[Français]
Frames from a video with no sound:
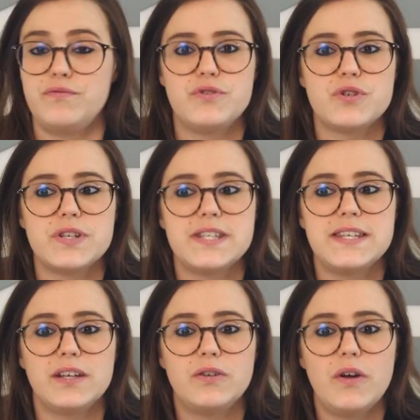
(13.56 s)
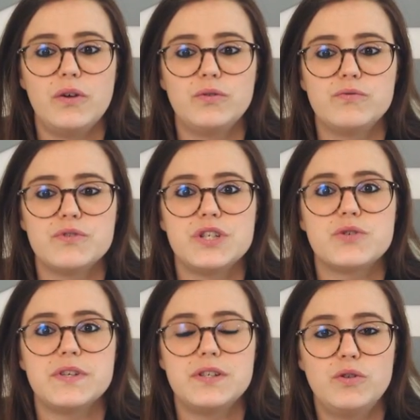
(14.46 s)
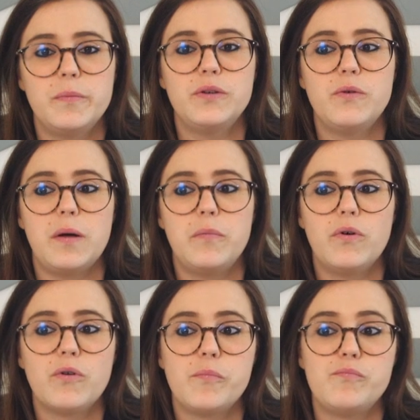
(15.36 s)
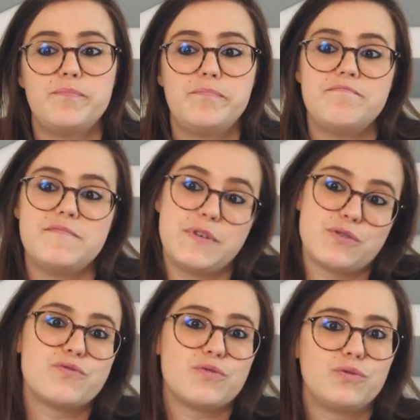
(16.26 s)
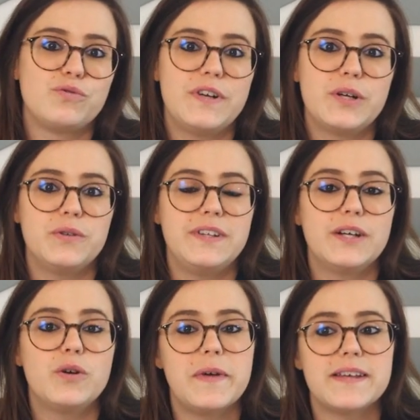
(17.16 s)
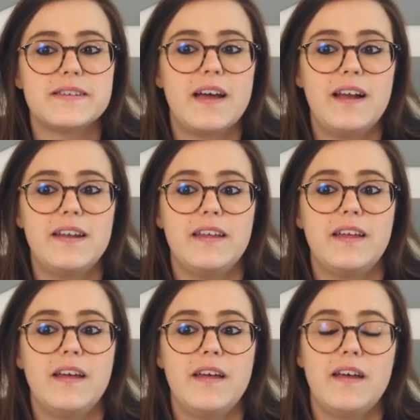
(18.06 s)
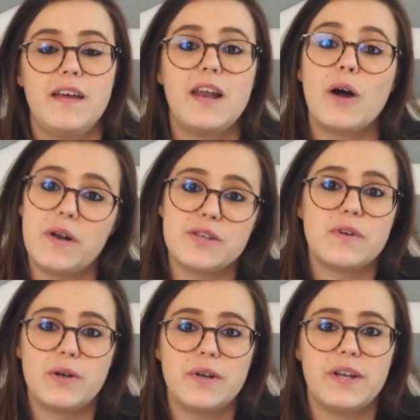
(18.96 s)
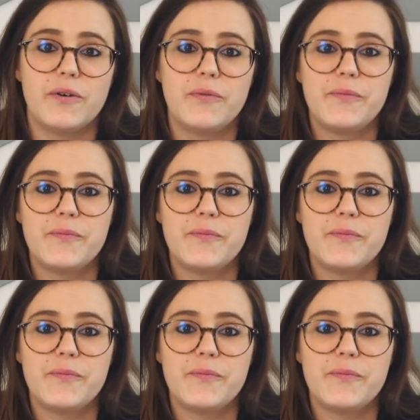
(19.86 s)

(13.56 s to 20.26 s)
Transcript: voulu changer de secteur, donc j'ai choisi le domaine de la banque parce que je retrouvais le côté commercial et, et la relation avec le client.